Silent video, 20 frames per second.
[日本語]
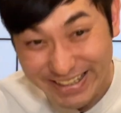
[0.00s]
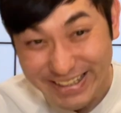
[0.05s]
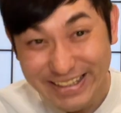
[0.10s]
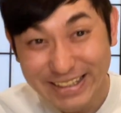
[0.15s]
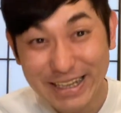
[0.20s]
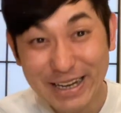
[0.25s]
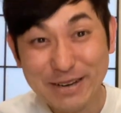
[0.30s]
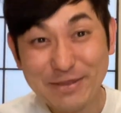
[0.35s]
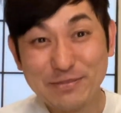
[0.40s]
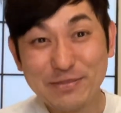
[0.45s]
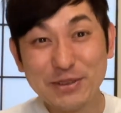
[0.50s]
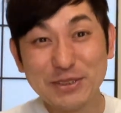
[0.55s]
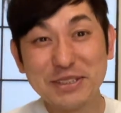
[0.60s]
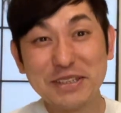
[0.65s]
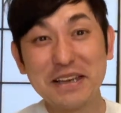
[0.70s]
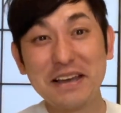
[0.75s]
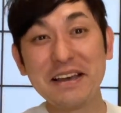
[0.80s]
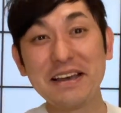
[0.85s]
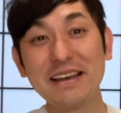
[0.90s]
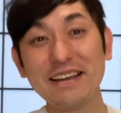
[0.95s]
何も
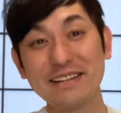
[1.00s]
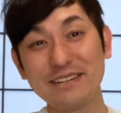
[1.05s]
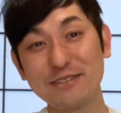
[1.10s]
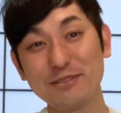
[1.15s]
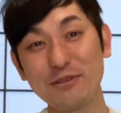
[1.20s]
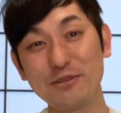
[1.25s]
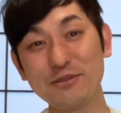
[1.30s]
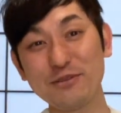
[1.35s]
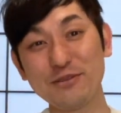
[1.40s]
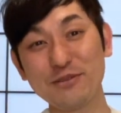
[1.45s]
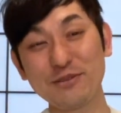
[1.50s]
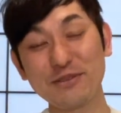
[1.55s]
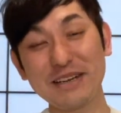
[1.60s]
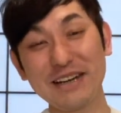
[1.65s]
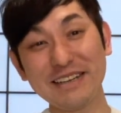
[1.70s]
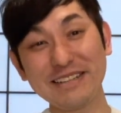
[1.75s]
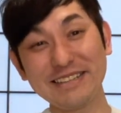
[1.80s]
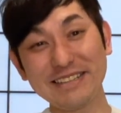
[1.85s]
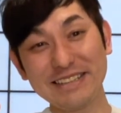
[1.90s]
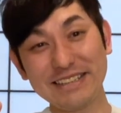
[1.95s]
せえへんという
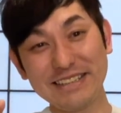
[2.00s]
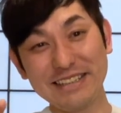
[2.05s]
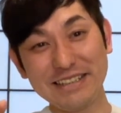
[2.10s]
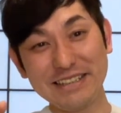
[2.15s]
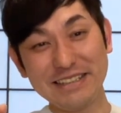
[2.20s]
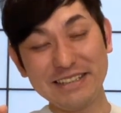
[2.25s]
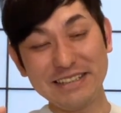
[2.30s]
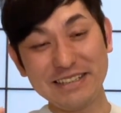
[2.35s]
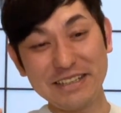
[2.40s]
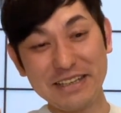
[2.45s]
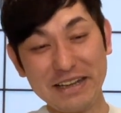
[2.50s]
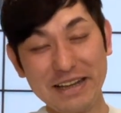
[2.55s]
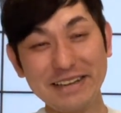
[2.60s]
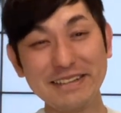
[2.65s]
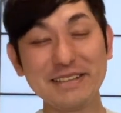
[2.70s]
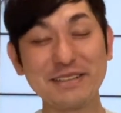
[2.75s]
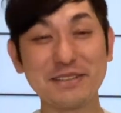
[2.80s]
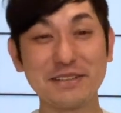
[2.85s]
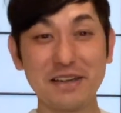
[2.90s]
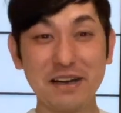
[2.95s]
感じじゃな
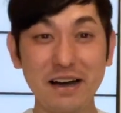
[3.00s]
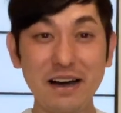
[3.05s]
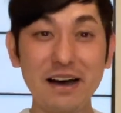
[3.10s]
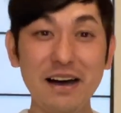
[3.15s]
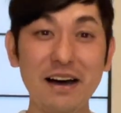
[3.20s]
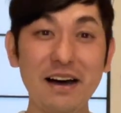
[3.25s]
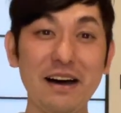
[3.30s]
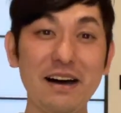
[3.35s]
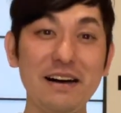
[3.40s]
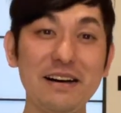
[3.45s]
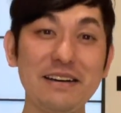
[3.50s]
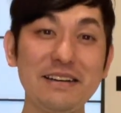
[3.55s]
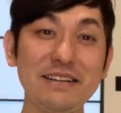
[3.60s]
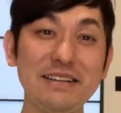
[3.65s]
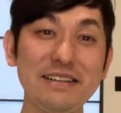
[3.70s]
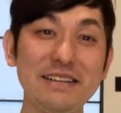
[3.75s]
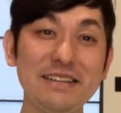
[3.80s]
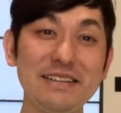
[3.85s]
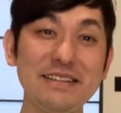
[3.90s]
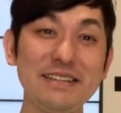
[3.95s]
いですか。
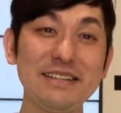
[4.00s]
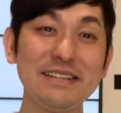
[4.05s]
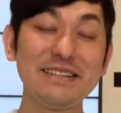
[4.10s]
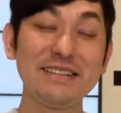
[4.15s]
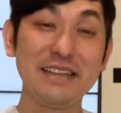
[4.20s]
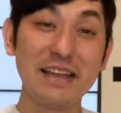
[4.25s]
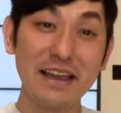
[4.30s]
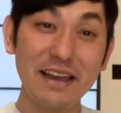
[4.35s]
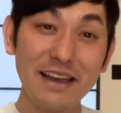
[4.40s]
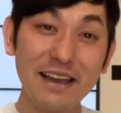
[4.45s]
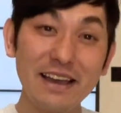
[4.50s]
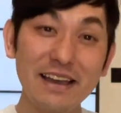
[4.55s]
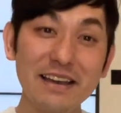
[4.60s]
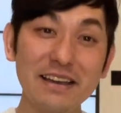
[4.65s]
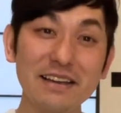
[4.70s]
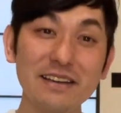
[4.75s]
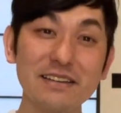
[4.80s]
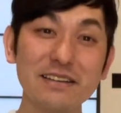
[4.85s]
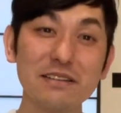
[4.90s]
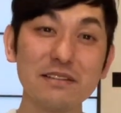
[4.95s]
ね。
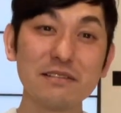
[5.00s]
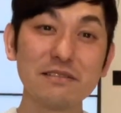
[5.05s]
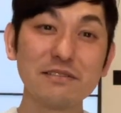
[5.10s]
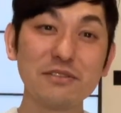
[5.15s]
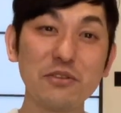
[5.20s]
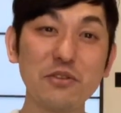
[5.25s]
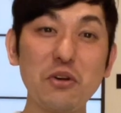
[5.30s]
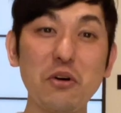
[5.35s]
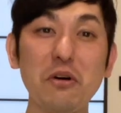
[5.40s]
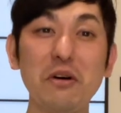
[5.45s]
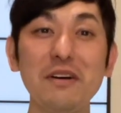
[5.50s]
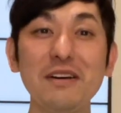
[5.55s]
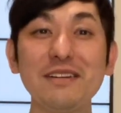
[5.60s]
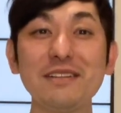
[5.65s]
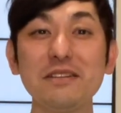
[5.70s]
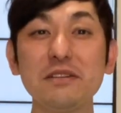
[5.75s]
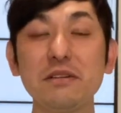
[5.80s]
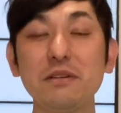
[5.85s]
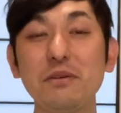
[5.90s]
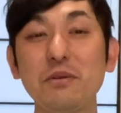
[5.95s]
その、
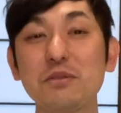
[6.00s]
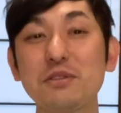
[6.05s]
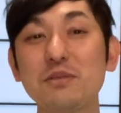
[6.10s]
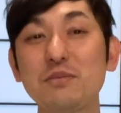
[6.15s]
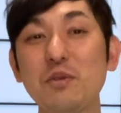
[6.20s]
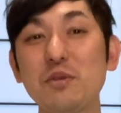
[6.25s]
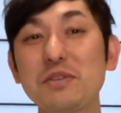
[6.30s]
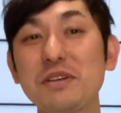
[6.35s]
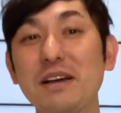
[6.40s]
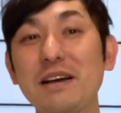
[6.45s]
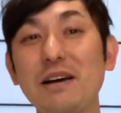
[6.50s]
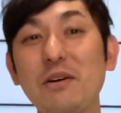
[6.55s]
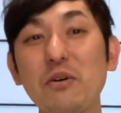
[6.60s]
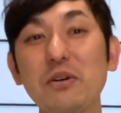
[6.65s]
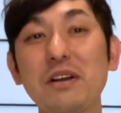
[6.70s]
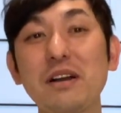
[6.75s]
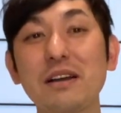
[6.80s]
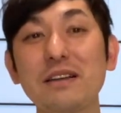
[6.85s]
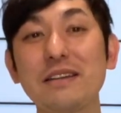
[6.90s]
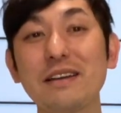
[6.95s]
お相撲さんが
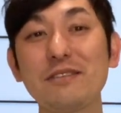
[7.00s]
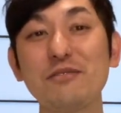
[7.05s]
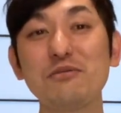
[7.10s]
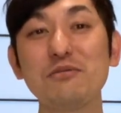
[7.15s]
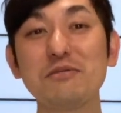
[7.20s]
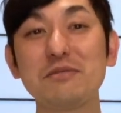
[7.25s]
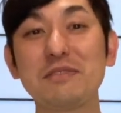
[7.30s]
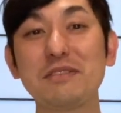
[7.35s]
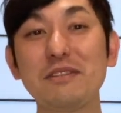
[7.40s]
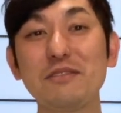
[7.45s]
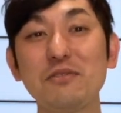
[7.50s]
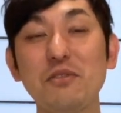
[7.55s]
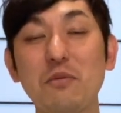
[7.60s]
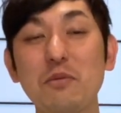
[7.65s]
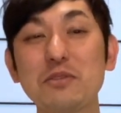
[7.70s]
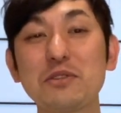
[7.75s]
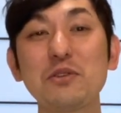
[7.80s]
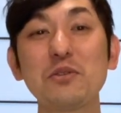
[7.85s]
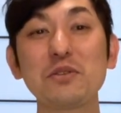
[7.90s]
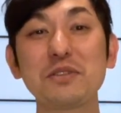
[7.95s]
追いかけてくるっていう
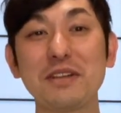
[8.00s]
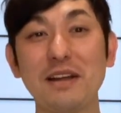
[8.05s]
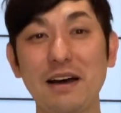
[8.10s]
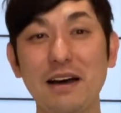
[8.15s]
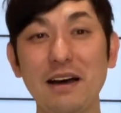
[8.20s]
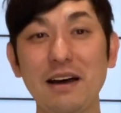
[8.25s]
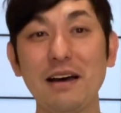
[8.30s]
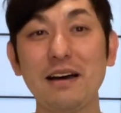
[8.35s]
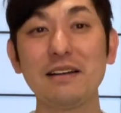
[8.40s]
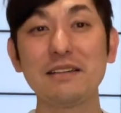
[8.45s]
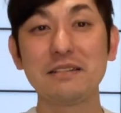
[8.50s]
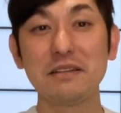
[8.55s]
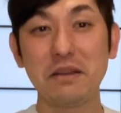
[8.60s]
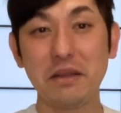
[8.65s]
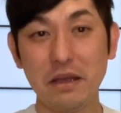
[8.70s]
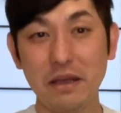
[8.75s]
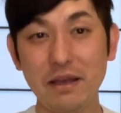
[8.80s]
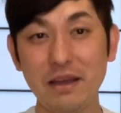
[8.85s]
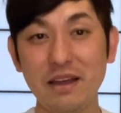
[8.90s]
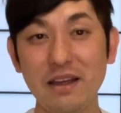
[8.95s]
面白さ。
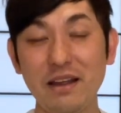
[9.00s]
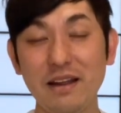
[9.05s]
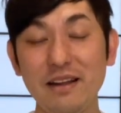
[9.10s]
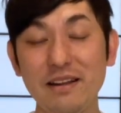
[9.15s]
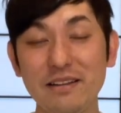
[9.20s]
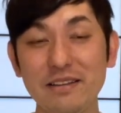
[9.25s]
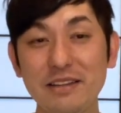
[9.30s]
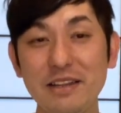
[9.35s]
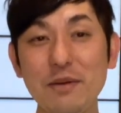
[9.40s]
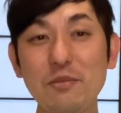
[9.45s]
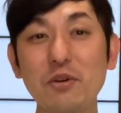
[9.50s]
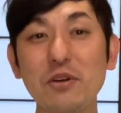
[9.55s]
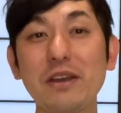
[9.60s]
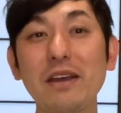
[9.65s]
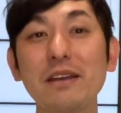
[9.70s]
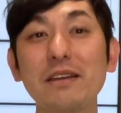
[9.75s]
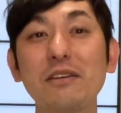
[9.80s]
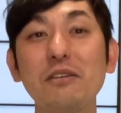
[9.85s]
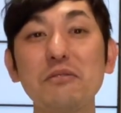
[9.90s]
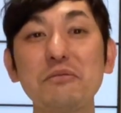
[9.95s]
ね。でも
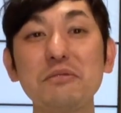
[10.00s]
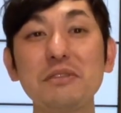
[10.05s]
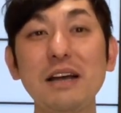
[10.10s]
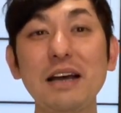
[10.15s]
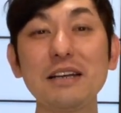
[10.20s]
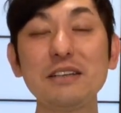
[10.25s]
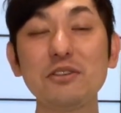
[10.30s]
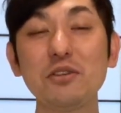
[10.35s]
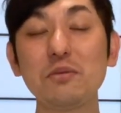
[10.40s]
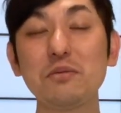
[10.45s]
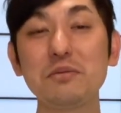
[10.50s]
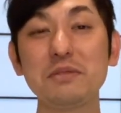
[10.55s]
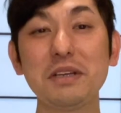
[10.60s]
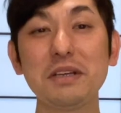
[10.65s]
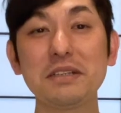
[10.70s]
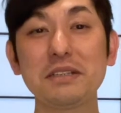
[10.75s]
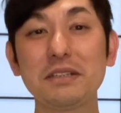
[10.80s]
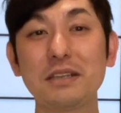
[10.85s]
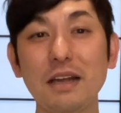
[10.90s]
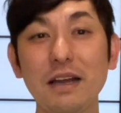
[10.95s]
結局大丈夫
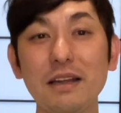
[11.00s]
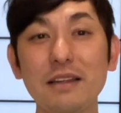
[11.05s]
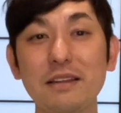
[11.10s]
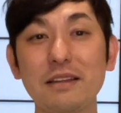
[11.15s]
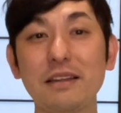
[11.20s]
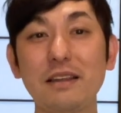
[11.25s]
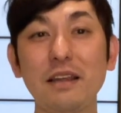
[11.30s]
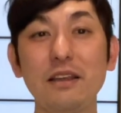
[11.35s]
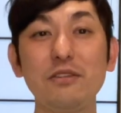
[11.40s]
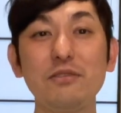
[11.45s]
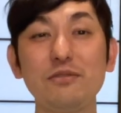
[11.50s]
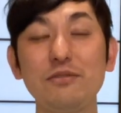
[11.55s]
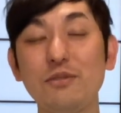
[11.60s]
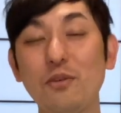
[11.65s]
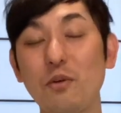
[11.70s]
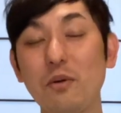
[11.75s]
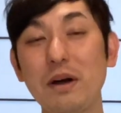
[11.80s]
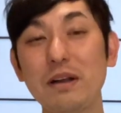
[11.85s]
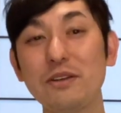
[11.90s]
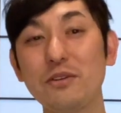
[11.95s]
でしたっていう
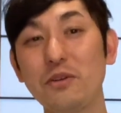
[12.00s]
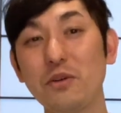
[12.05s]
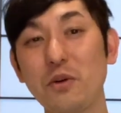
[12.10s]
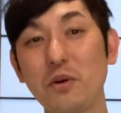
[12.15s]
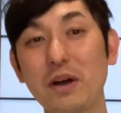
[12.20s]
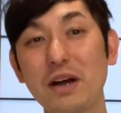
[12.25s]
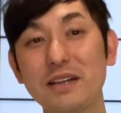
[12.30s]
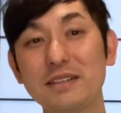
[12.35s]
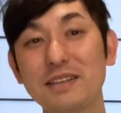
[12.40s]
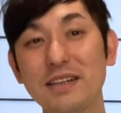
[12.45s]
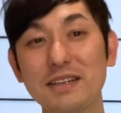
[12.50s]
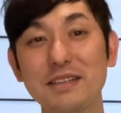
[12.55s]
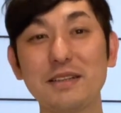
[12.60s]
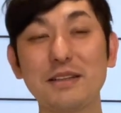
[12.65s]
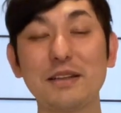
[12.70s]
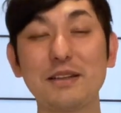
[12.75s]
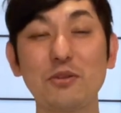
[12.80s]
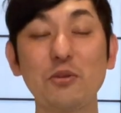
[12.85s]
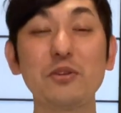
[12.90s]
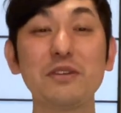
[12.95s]
終わりを予感さ
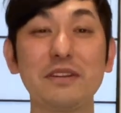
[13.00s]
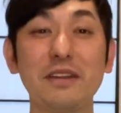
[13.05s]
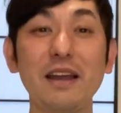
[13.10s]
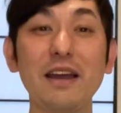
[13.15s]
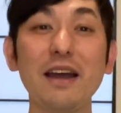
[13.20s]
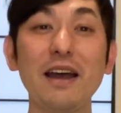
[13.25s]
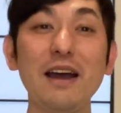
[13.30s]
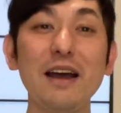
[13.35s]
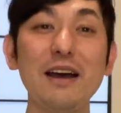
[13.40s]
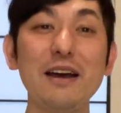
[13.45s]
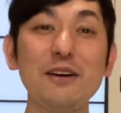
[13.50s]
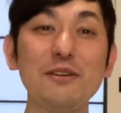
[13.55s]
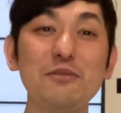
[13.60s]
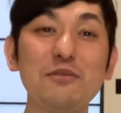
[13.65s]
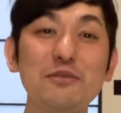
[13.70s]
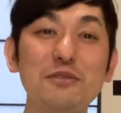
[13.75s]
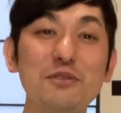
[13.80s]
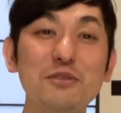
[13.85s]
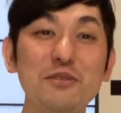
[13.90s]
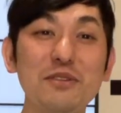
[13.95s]
せといて、
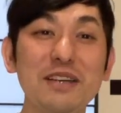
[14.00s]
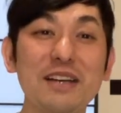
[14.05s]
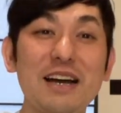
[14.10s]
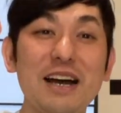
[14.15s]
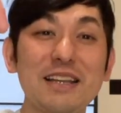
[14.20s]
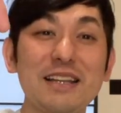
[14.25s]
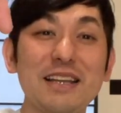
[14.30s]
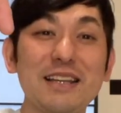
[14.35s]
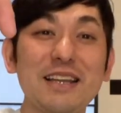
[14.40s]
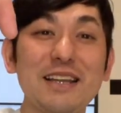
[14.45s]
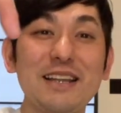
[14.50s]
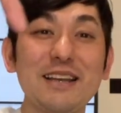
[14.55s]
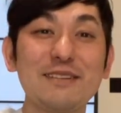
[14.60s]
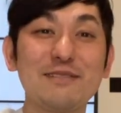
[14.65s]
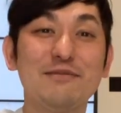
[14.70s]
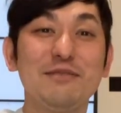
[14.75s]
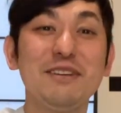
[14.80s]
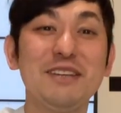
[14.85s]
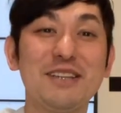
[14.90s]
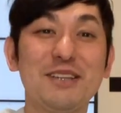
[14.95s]
普通に片手で
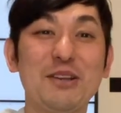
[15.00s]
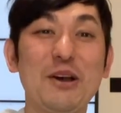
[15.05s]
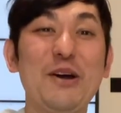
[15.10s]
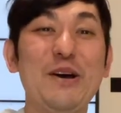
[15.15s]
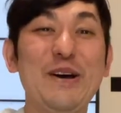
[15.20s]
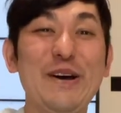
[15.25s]
グイッと